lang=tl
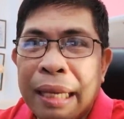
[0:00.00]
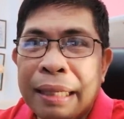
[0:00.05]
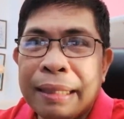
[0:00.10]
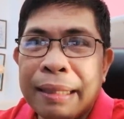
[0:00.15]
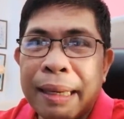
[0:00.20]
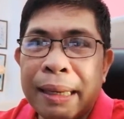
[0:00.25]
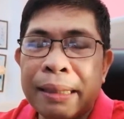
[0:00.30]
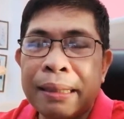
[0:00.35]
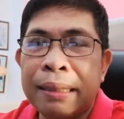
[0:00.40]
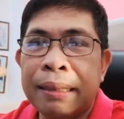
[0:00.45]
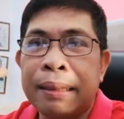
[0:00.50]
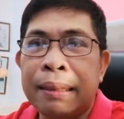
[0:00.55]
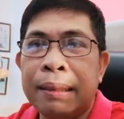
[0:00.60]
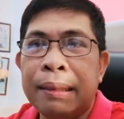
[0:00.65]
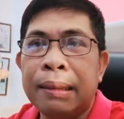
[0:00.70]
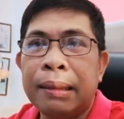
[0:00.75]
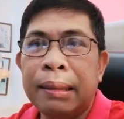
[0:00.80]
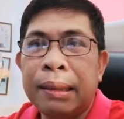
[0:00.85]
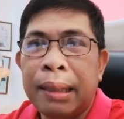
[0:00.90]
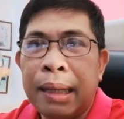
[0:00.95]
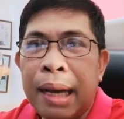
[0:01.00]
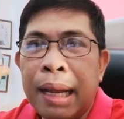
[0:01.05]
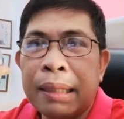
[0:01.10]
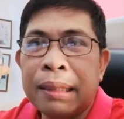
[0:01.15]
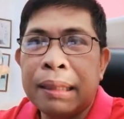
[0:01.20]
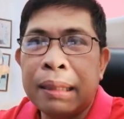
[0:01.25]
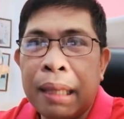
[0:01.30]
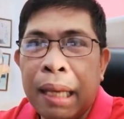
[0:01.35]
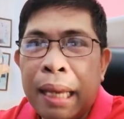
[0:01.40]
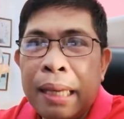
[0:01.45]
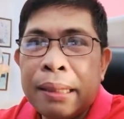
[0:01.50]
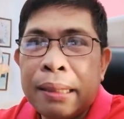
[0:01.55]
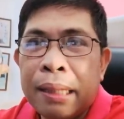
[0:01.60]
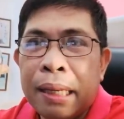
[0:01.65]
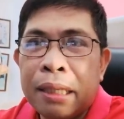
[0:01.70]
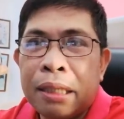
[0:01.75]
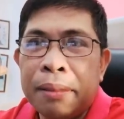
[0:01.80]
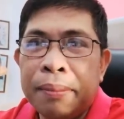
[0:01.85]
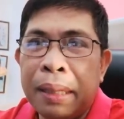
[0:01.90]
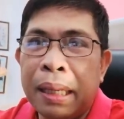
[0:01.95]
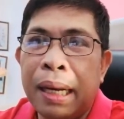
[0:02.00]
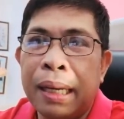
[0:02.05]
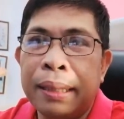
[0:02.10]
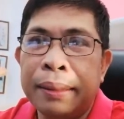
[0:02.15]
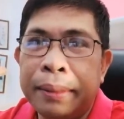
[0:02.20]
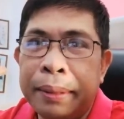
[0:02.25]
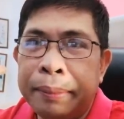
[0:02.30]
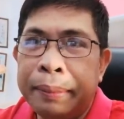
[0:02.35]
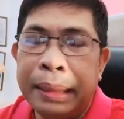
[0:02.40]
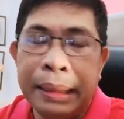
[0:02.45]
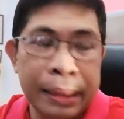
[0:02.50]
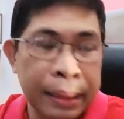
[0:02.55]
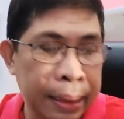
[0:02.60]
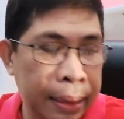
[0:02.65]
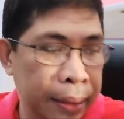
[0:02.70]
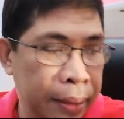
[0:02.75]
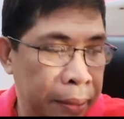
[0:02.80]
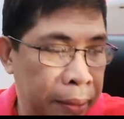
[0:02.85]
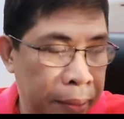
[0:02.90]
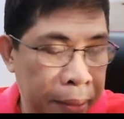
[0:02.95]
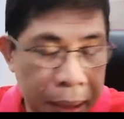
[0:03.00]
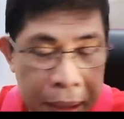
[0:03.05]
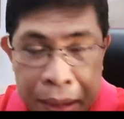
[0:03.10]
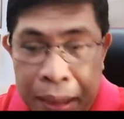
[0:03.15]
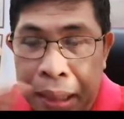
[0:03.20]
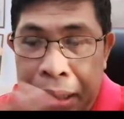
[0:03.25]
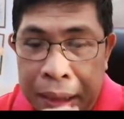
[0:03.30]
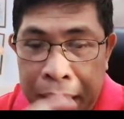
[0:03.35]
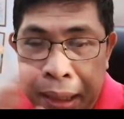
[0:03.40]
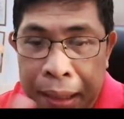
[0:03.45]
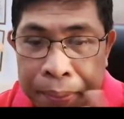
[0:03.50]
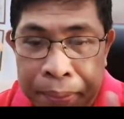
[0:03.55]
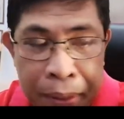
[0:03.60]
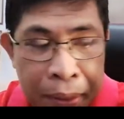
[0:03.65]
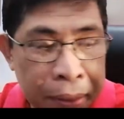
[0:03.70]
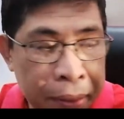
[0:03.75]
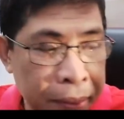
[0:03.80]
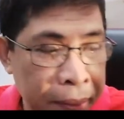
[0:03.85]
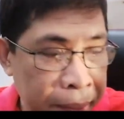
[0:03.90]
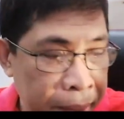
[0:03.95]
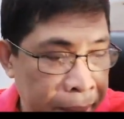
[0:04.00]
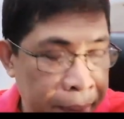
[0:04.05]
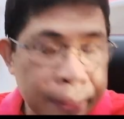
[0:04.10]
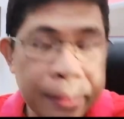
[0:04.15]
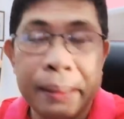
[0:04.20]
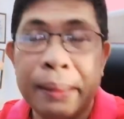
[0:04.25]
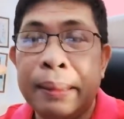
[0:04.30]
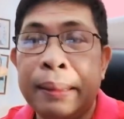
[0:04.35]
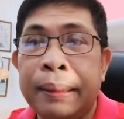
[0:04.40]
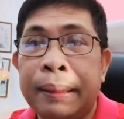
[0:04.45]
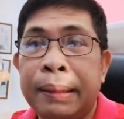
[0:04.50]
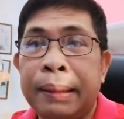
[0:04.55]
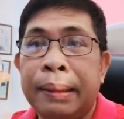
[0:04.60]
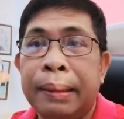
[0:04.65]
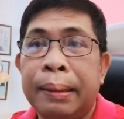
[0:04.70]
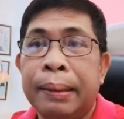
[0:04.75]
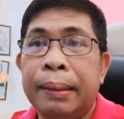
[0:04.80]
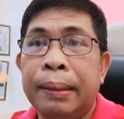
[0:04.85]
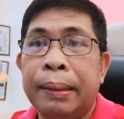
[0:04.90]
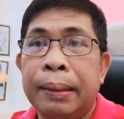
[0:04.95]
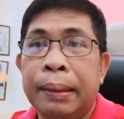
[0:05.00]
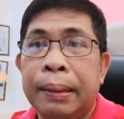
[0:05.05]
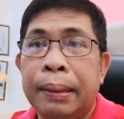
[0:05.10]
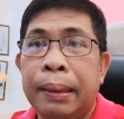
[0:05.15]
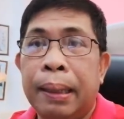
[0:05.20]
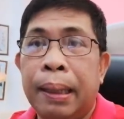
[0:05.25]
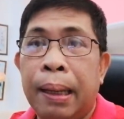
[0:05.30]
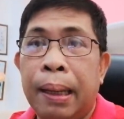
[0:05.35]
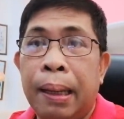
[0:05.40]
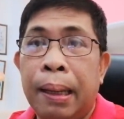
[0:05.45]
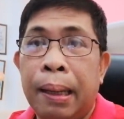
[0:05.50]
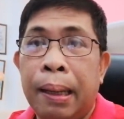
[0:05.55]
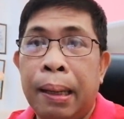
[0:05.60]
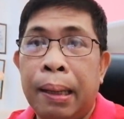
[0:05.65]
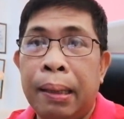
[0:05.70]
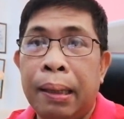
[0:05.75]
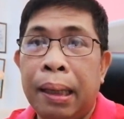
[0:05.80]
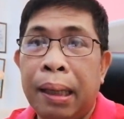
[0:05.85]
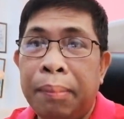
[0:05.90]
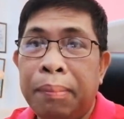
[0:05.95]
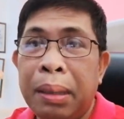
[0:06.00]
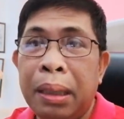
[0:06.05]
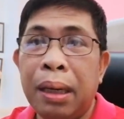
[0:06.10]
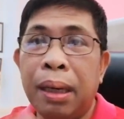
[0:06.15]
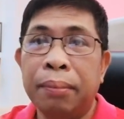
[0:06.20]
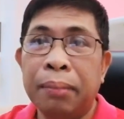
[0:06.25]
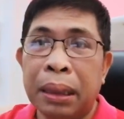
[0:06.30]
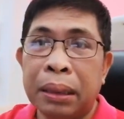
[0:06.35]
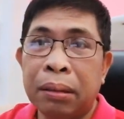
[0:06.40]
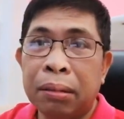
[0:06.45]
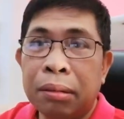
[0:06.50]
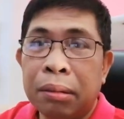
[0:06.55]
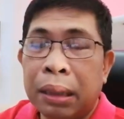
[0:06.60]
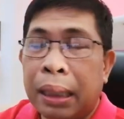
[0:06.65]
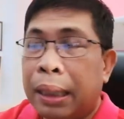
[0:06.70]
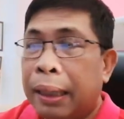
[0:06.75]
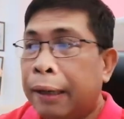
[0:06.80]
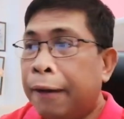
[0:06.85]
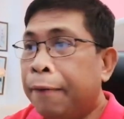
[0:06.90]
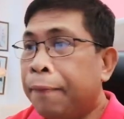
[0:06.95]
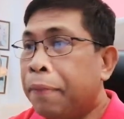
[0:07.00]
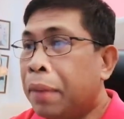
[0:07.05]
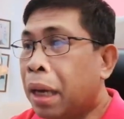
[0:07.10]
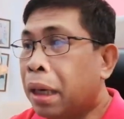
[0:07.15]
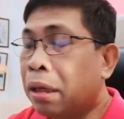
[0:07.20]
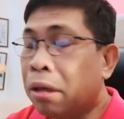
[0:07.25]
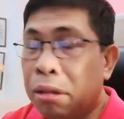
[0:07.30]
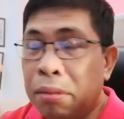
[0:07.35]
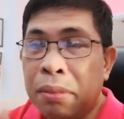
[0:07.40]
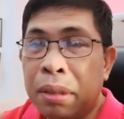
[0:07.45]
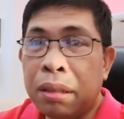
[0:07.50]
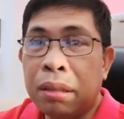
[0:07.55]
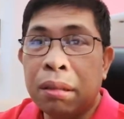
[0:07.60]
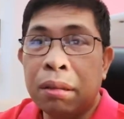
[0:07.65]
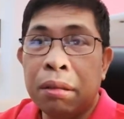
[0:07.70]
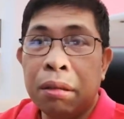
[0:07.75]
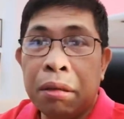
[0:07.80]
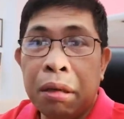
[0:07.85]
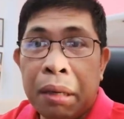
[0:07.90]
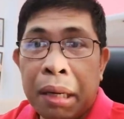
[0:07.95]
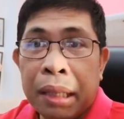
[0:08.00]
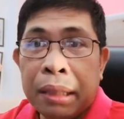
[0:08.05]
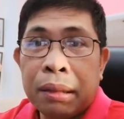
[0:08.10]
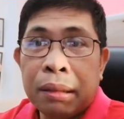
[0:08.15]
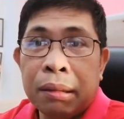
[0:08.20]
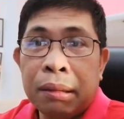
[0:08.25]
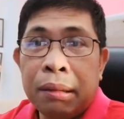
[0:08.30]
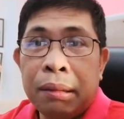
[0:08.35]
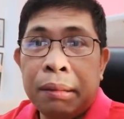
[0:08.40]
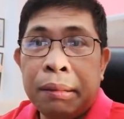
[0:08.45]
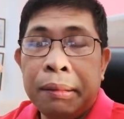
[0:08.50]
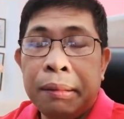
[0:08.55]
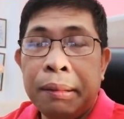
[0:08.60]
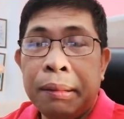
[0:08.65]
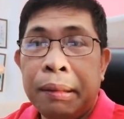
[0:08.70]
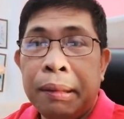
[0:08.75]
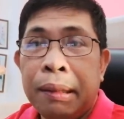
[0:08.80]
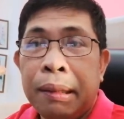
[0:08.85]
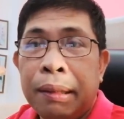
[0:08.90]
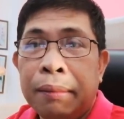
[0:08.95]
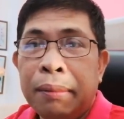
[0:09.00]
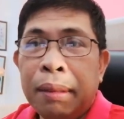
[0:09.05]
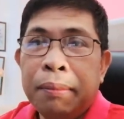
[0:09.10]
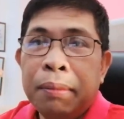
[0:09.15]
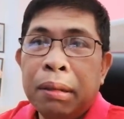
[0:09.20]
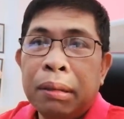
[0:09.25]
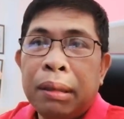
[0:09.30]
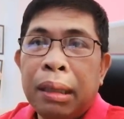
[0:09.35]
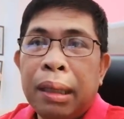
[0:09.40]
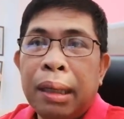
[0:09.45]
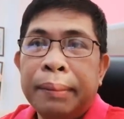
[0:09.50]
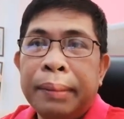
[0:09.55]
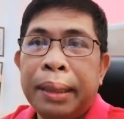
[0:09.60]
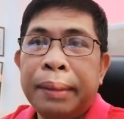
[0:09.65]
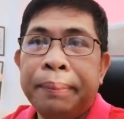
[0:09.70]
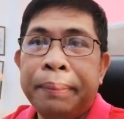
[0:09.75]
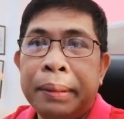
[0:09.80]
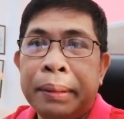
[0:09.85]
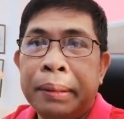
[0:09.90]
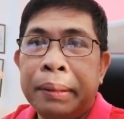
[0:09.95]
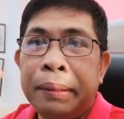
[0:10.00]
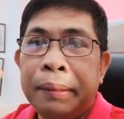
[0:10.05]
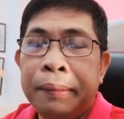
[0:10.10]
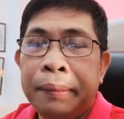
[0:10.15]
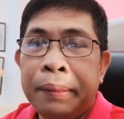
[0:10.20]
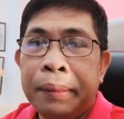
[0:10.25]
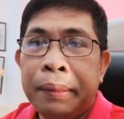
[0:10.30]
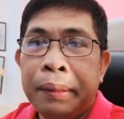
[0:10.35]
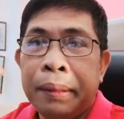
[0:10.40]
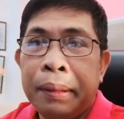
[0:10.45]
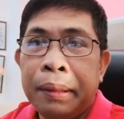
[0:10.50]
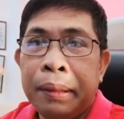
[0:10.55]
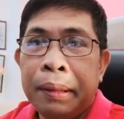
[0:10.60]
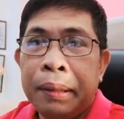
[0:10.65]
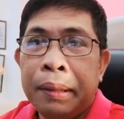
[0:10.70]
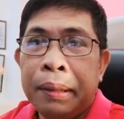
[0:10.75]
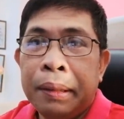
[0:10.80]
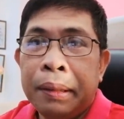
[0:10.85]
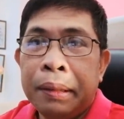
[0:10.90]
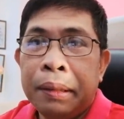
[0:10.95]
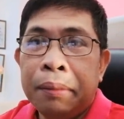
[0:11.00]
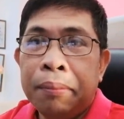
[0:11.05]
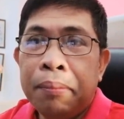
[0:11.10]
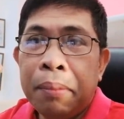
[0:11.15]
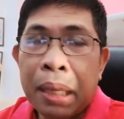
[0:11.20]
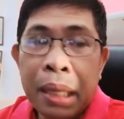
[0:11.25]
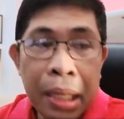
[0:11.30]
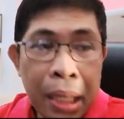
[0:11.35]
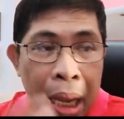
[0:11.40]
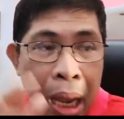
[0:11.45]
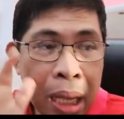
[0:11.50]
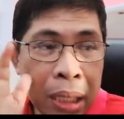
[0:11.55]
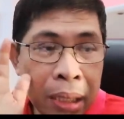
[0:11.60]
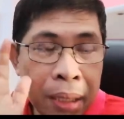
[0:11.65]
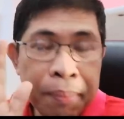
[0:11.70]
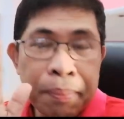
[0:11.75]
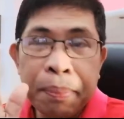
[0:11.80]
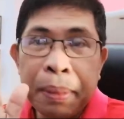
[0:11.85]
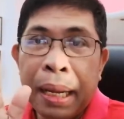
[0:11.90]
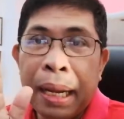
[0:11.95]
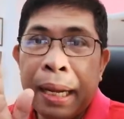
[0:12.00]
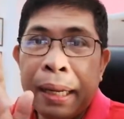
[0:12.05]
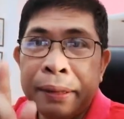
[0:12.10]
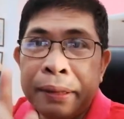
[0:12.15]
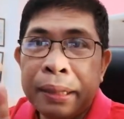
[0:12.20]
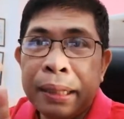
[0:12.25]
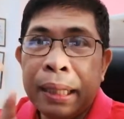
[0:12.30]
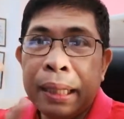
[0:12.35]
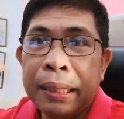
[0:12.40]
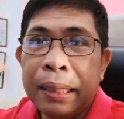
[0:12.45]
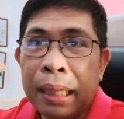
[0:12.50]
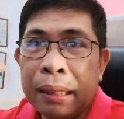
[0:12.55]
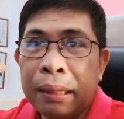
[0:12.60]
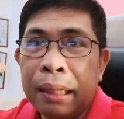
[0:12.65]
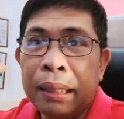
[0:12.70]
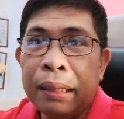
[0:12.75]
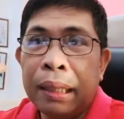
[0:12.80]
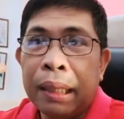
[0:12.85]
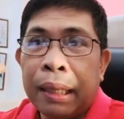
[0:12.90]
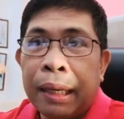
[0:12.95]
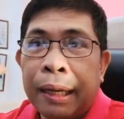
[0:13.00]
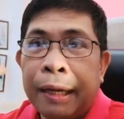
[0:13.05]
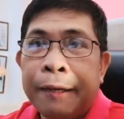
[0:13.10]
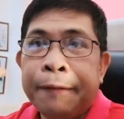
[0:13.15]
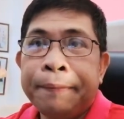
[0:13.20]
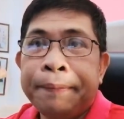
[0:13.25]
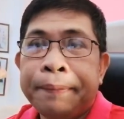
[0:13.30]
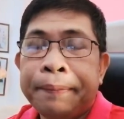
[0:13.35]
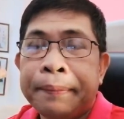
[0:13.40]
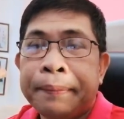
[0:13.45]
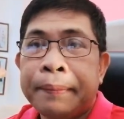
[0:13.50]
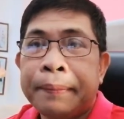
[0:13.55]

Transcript: cases, trust cases mga kababayan. So isa-isa na pong uh, ibinabasura ng Commission on Election. Mabuti naman po. May anin pa na natitira.